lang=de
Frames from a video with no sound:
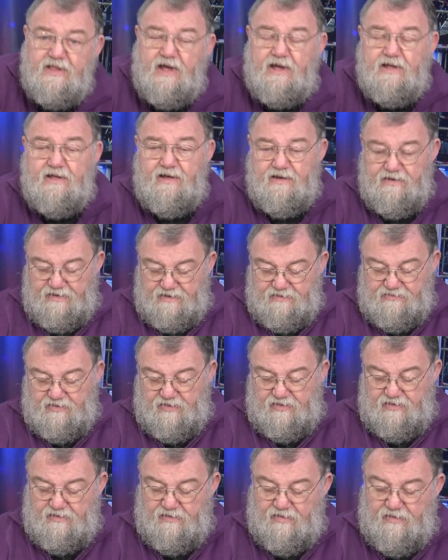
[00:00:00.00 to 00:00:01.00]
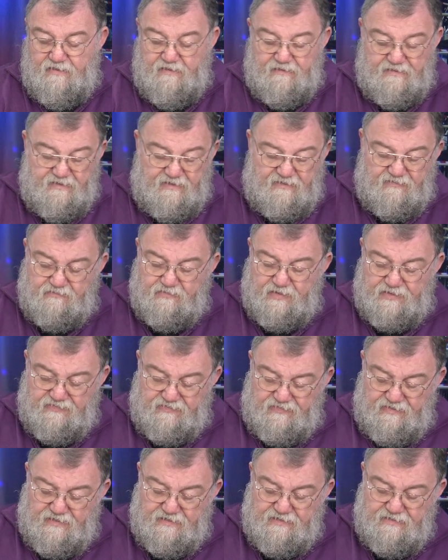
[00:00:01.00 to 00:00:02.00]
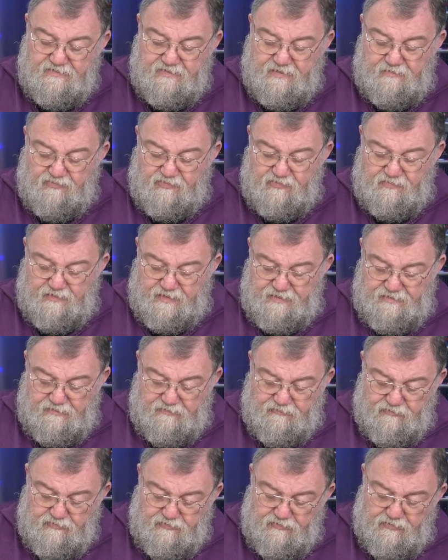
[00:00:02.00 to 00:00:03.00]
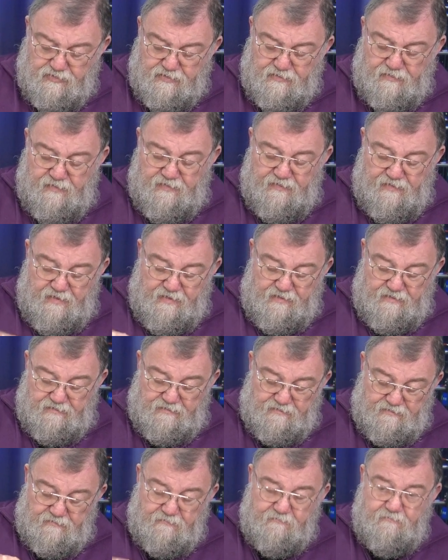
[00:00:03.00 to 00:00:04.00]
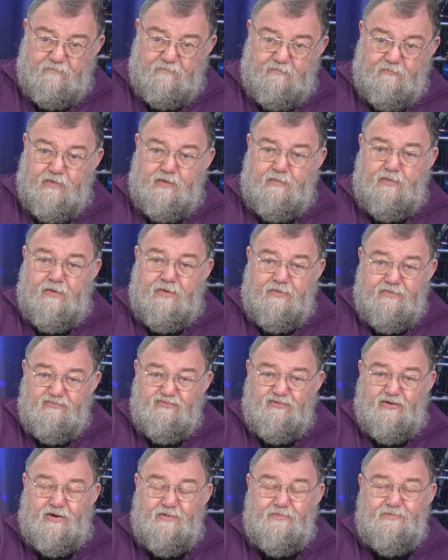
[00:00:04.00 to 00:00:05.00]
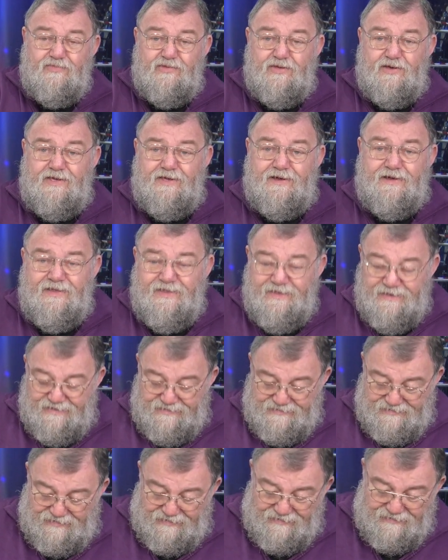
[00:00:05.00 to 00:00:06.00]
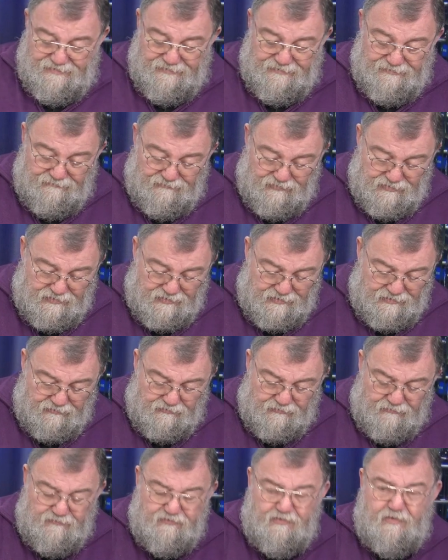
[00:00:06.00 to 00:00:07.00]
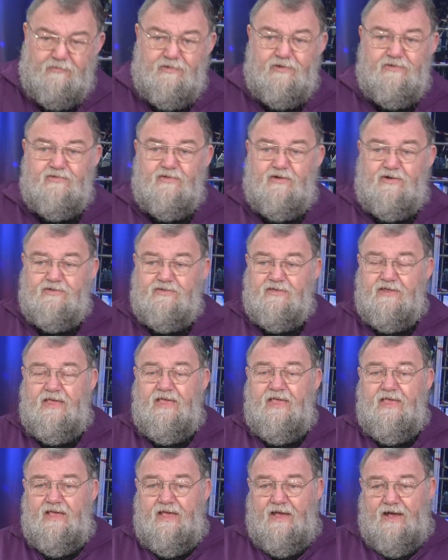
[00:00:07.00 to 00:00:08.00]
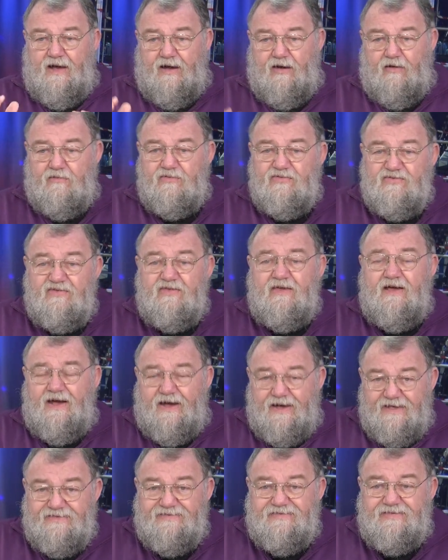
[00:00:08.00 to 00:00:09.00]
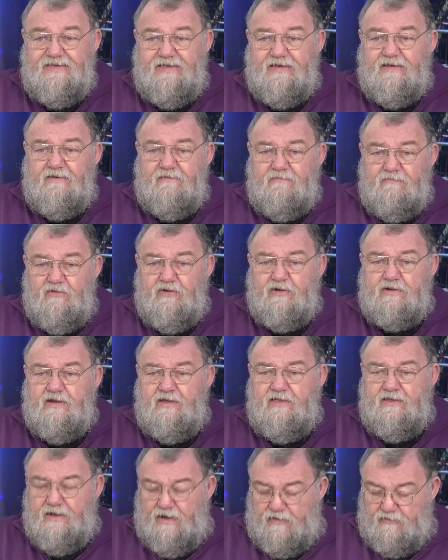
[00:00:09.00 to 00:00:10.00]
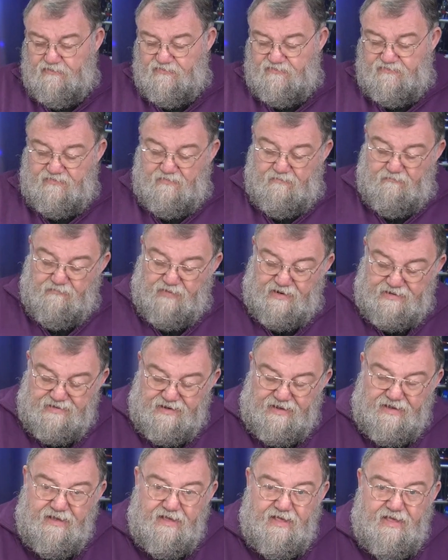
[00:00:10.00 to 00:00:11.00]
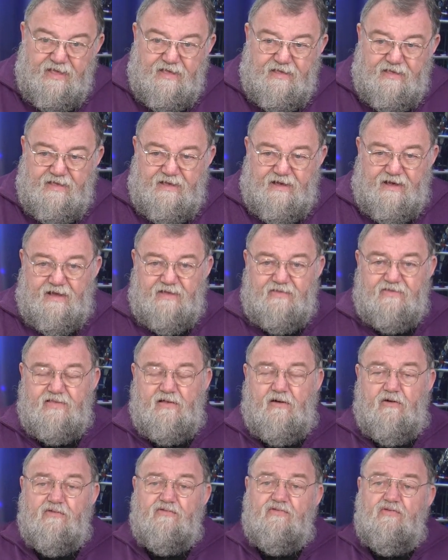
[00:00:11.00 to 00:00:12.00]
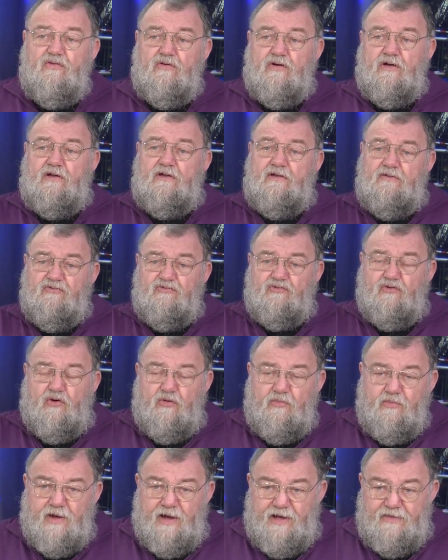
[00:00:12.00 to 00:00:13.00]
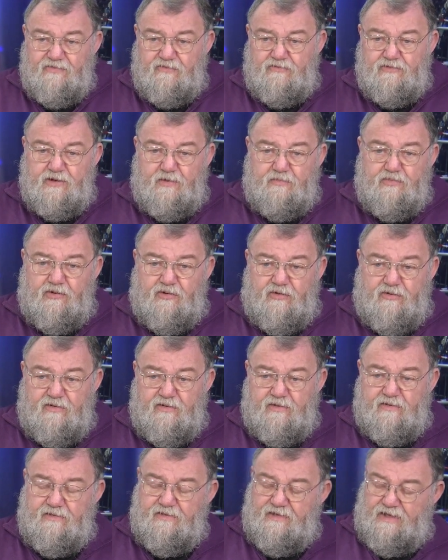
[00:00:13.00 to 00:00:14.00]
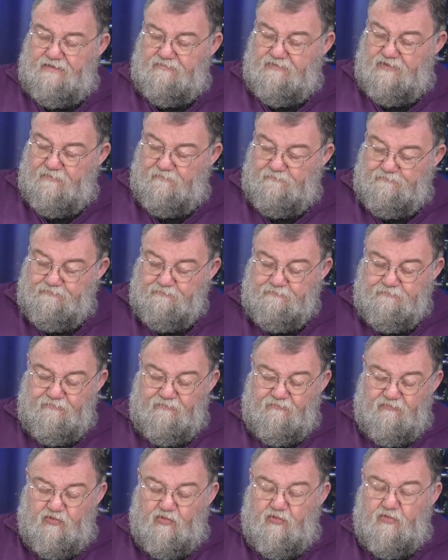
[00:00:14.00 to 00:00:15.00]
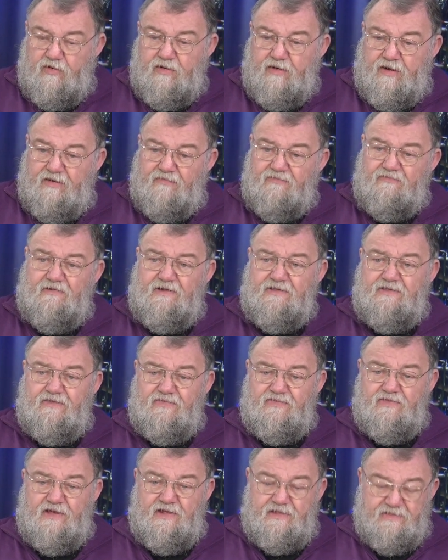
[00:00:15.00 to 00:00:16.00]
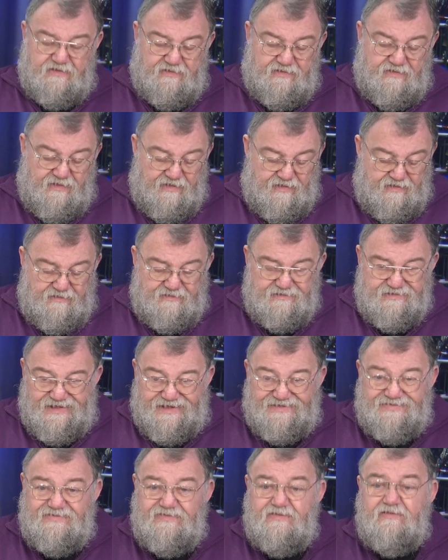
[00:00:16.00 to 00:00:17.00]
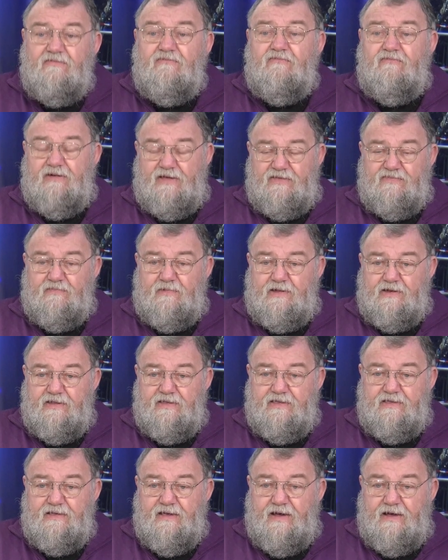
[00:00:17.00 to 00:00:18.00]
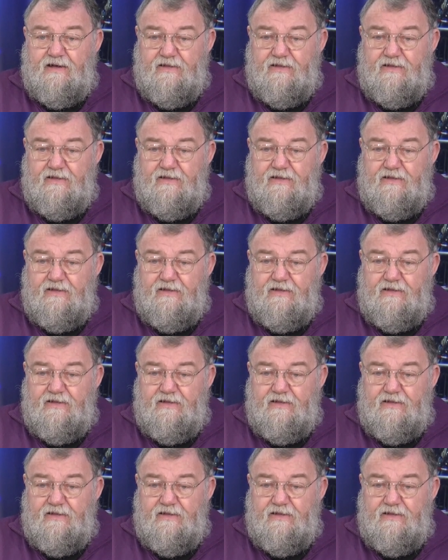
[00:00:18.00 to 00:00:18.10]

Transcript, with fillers: Da kann hinterher nichts passieren, selbst wenn Junior äh, mit dem Schraubendreher da irgendwo drin rumfummeln sollte. Aus heißt hier wirklich aus. Bei der heißt aus nur Stromkreis unterbrochen. Aber wo, auf welcher Seite, das weiß man nicht.